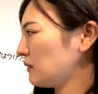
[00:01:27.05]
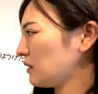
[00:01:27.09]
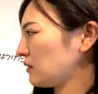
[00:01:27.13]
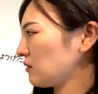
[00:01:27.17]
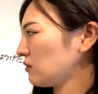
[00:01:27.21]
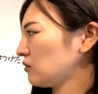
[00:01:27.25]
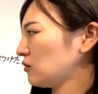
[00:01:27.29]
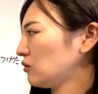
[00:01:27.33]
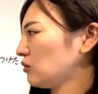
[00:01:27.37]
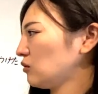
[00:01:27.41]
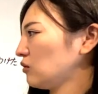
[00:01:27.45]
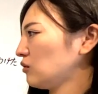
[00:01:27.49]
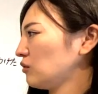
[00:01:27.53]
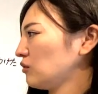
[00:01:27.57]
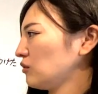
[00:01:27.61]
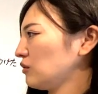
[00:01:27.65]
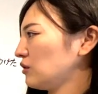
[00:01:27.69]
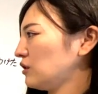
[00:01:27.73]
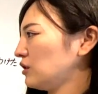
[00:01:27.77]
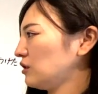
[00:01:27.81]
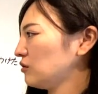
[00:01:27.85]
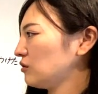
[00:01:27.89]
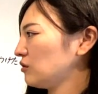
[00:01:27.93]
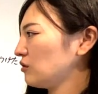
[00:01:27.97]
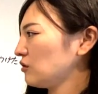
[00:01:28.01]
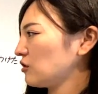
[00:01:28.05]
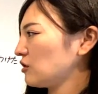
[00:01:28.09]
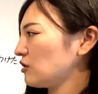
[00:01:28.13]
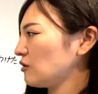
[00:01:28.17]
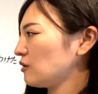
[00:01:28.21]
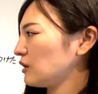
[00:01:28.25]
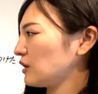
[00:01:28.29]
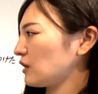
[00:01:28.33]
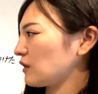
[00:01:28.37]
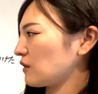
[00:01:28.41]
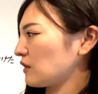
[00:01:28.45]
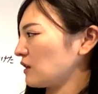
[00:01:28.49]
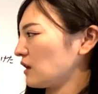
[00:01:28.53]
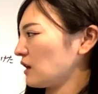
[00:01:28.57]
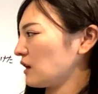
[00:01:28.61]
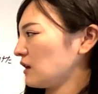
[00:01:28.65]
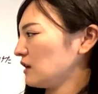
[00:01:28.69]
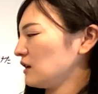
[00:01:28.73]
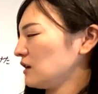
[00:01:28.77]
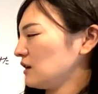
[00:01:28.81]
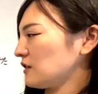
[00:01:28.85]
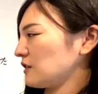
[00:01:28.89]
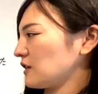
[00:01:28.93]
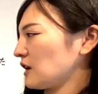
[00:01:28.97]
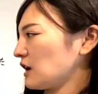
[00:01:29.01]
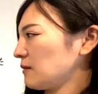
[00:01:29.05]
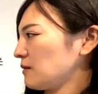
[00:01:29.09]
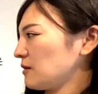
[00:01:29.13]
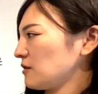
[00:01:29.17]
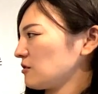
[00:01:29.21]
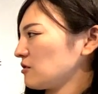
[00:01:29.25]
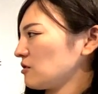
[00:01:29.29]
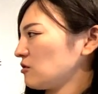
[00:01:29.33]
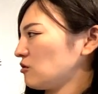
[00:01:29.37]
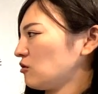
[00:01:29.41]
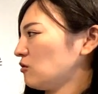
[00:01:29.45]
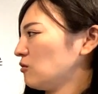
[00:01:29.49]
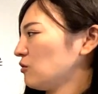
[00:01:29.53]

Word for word: その理由としてはですね、裁判所や法